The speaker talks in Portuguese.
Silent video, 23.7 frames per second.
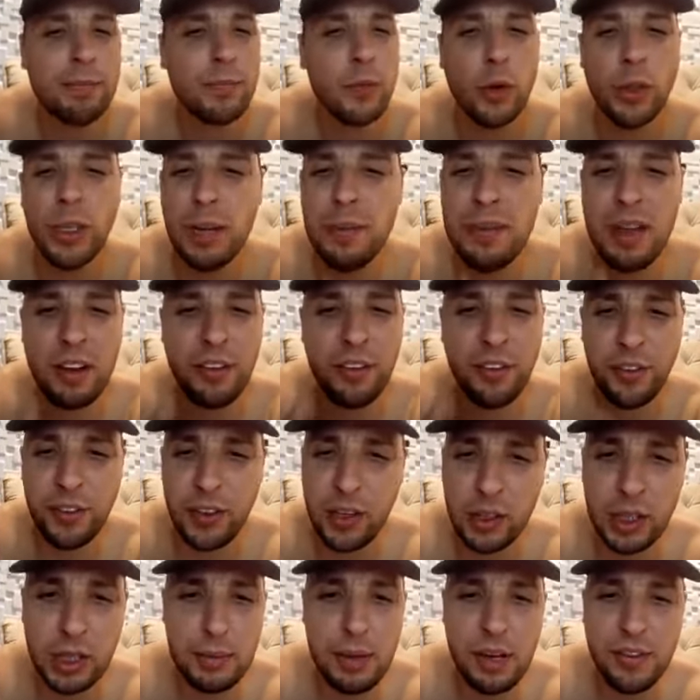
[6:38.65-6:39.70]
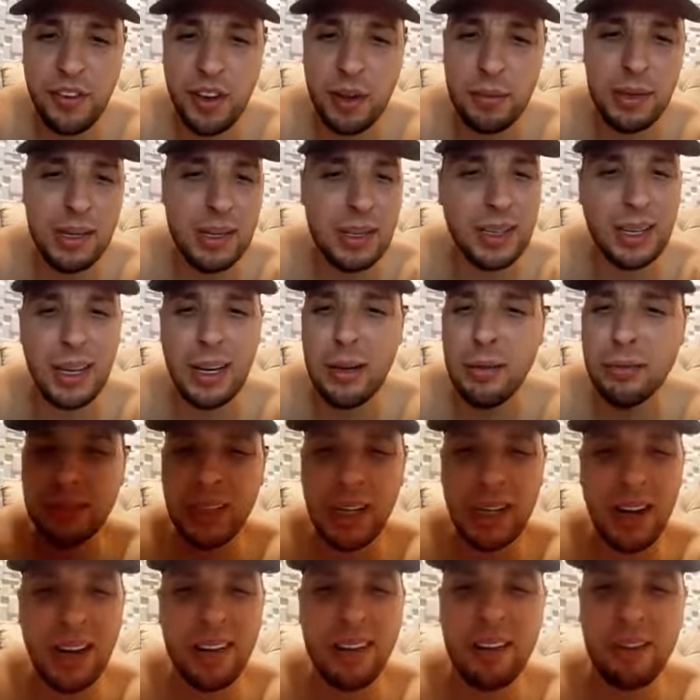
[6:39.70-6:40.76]
Ou da minha filha, ou da minha família, que eles não
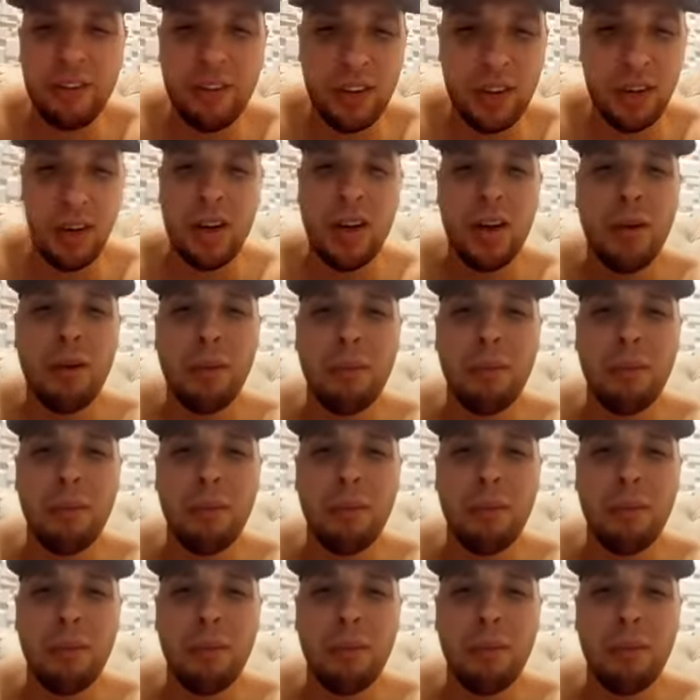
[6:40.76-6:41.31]
tem nada a ver.